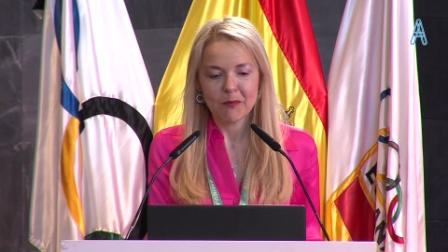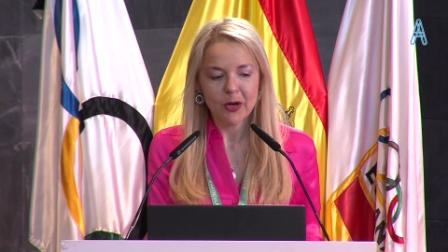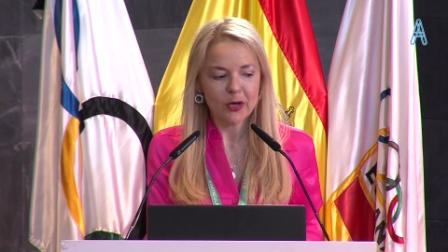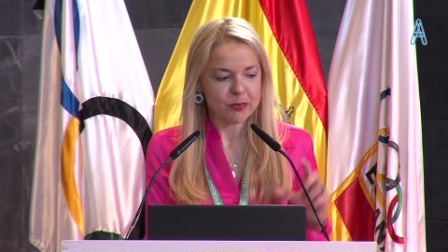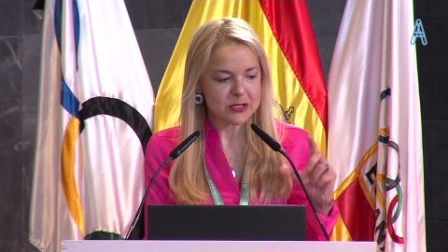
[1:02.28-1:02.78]

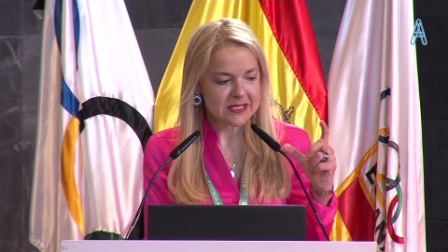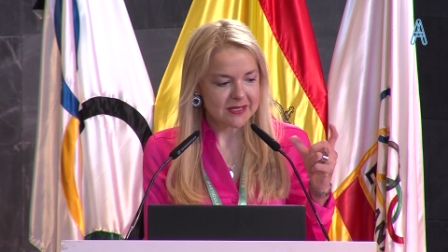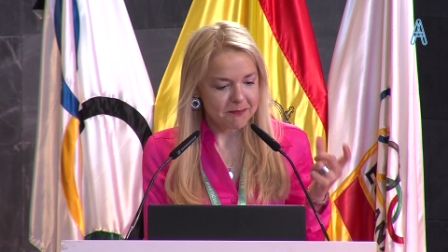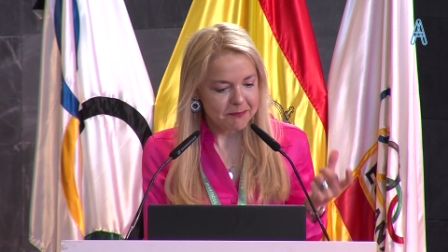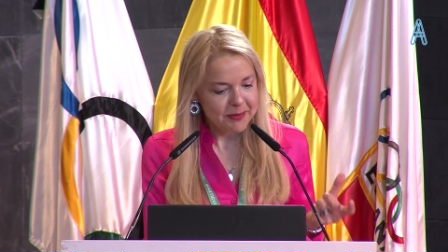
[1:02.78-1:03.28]
bueno, pues
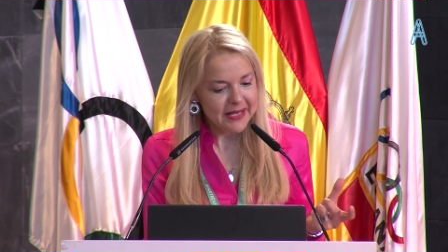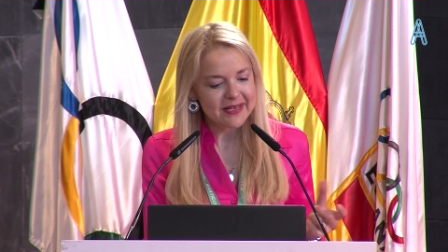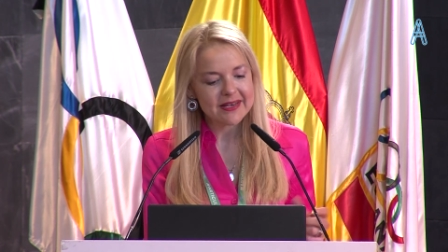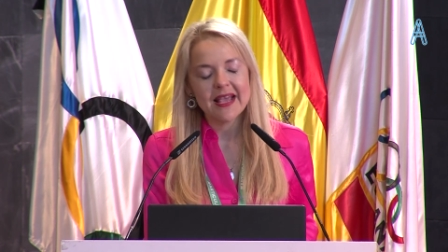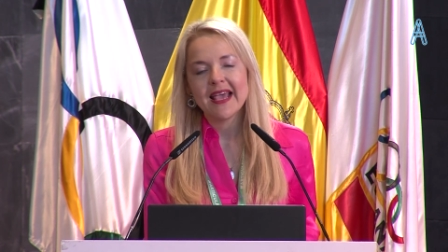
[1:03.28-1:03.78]
ver
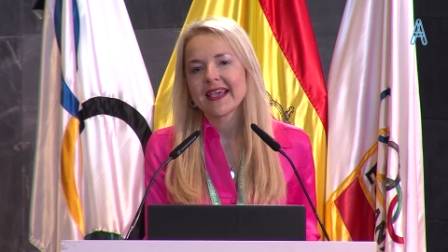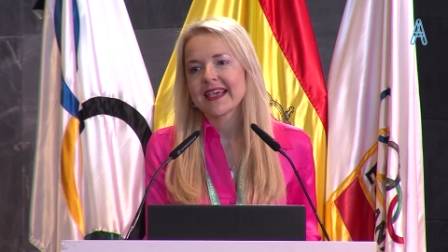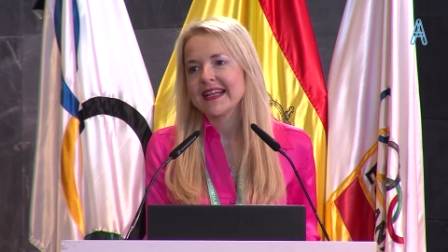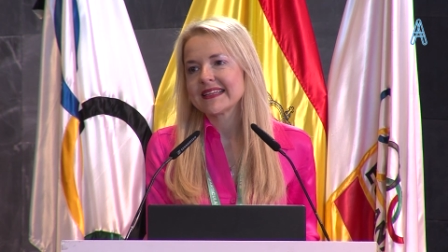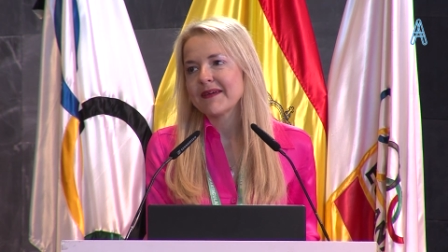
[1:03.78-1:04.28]

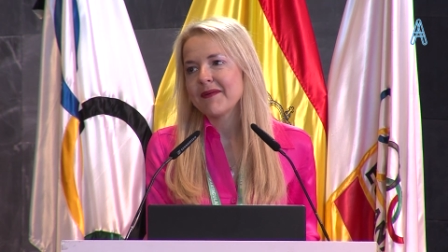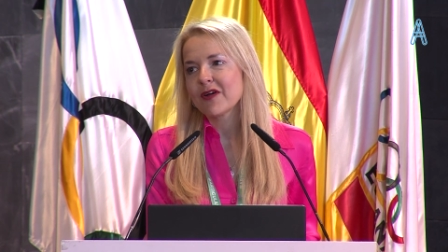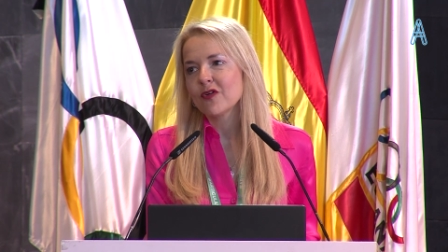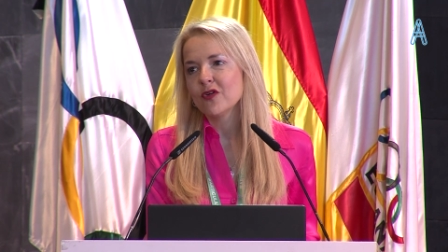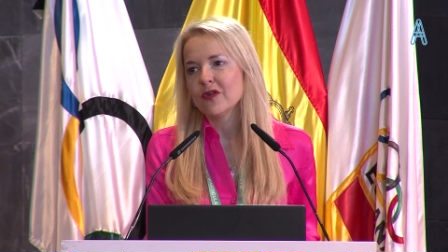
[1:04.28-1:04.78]
que el
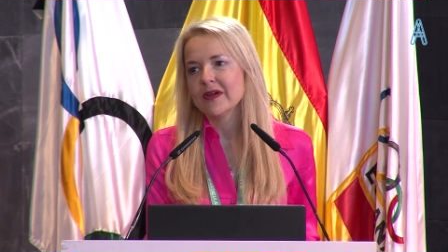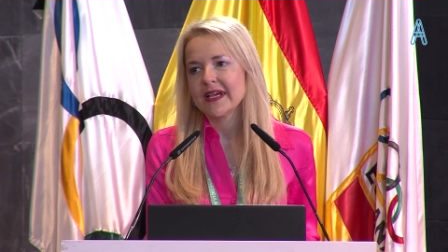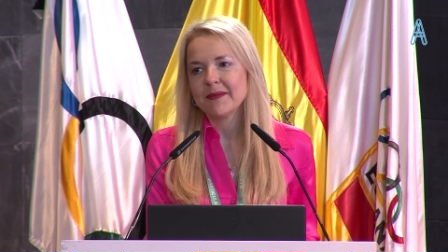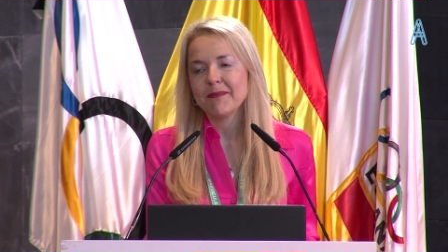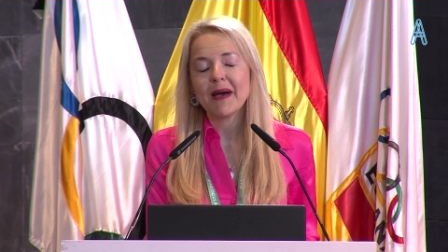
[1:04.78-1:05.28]
tabaco
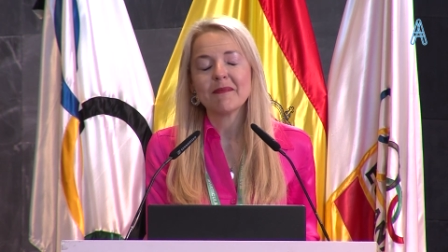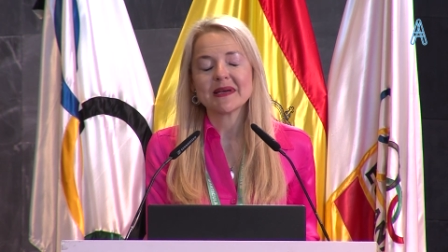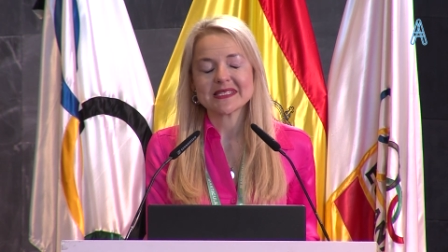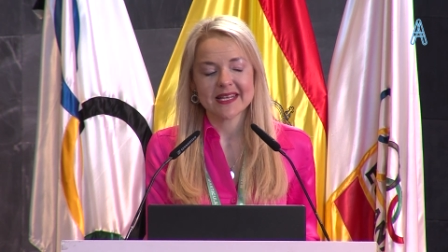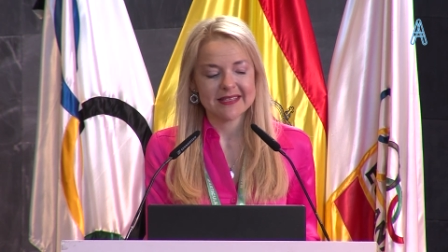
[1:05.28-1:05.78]
eh, va
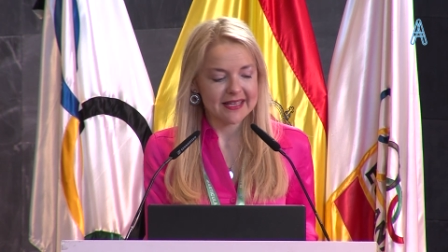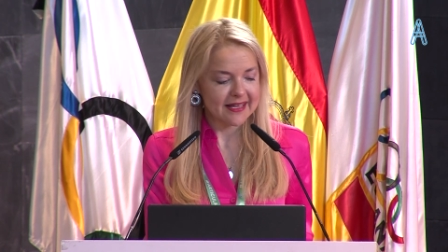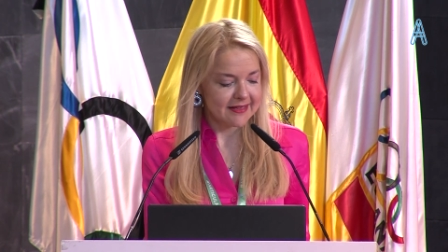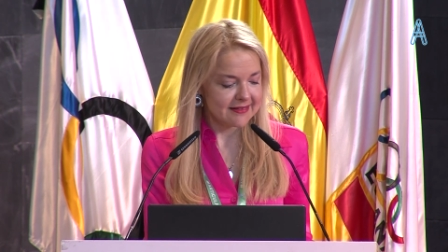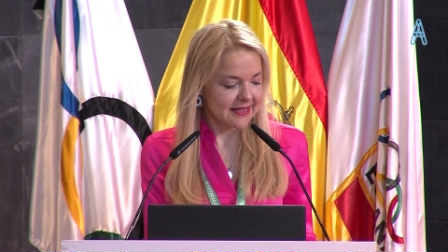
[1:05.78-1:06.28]
más
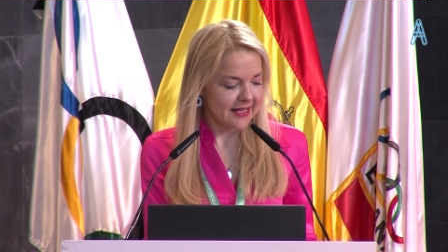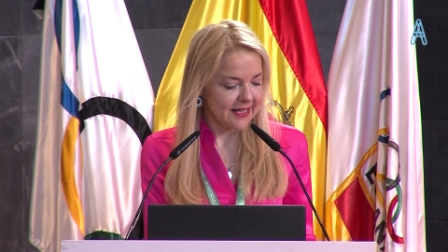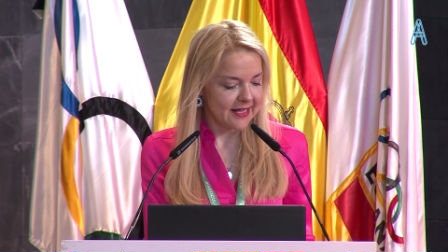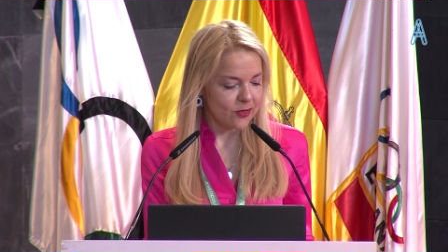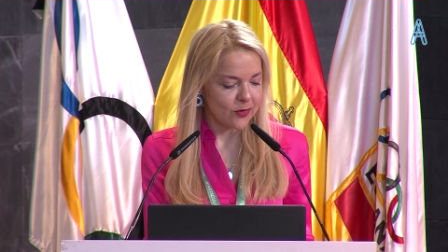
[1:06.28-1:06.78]
allá
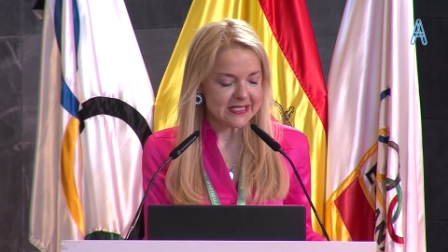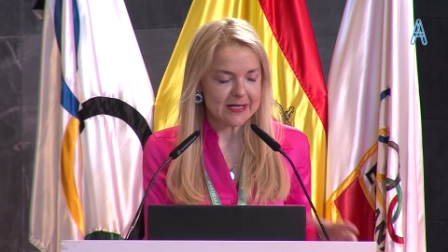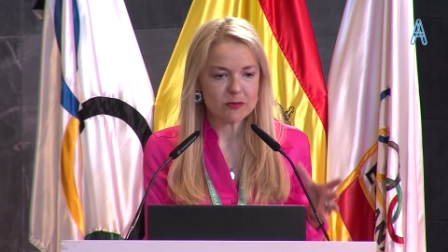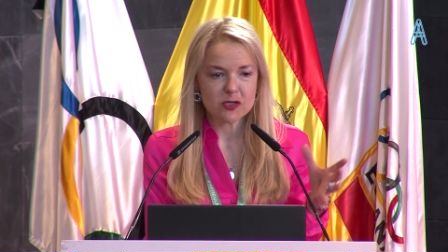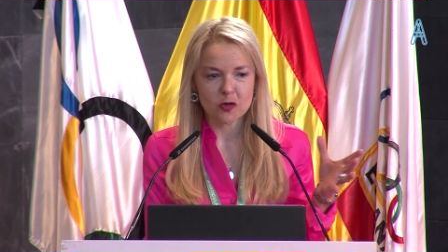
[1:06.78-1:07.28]
de lo que
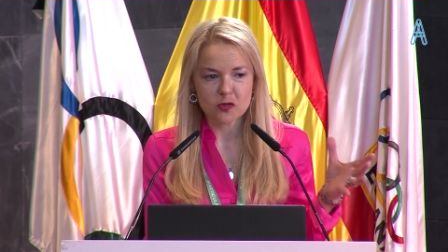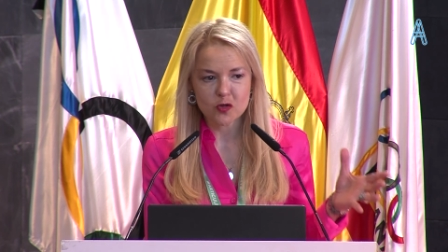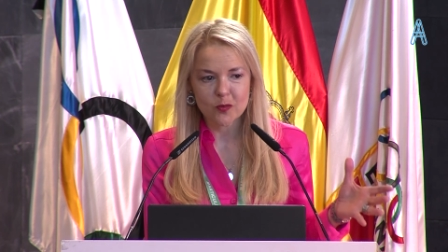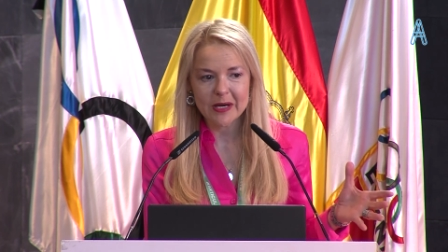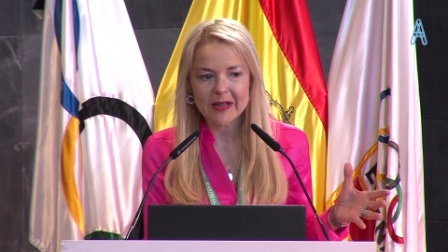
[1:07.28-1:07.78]
estamos
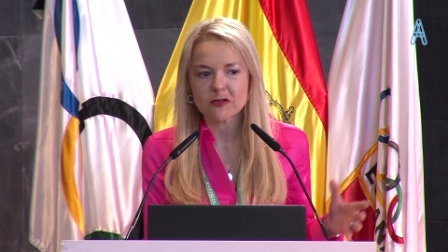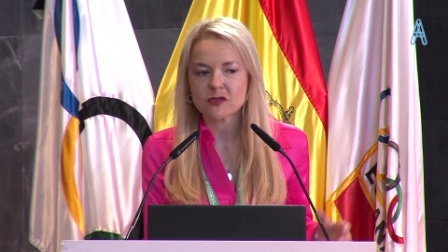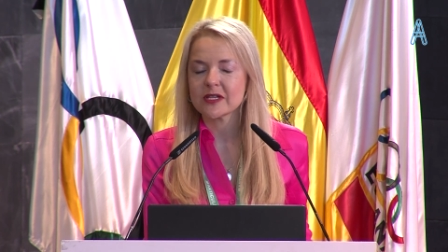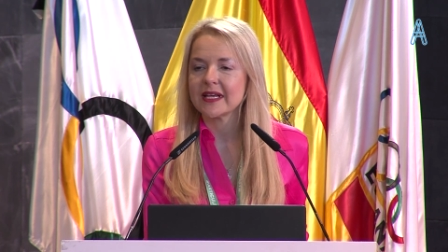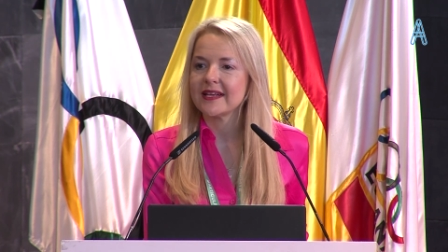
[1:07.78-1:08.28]

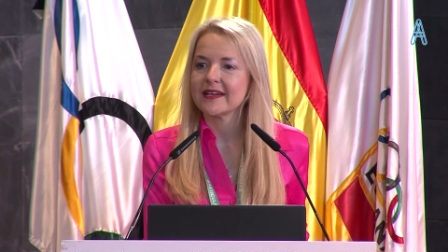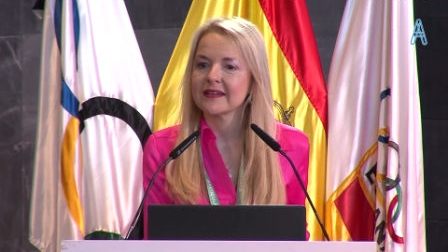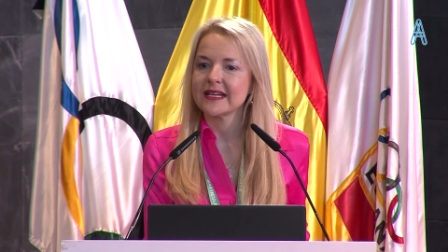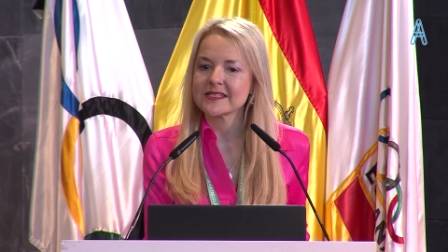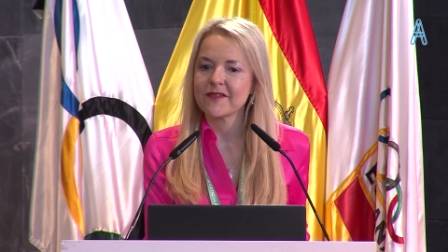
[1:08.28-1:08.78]
acostumbrados, de
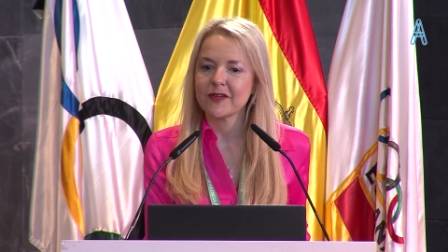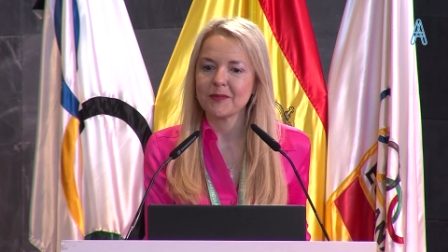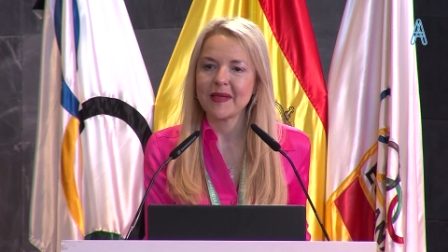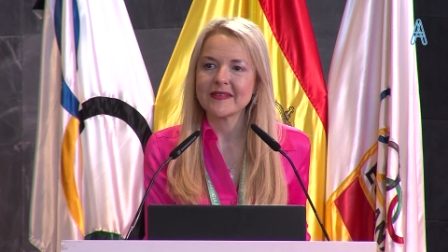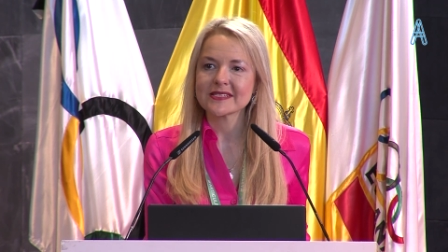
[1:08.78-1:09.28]
las
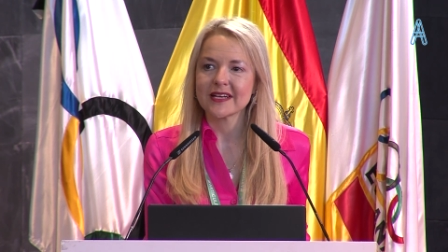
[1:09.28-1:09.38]
enfermedades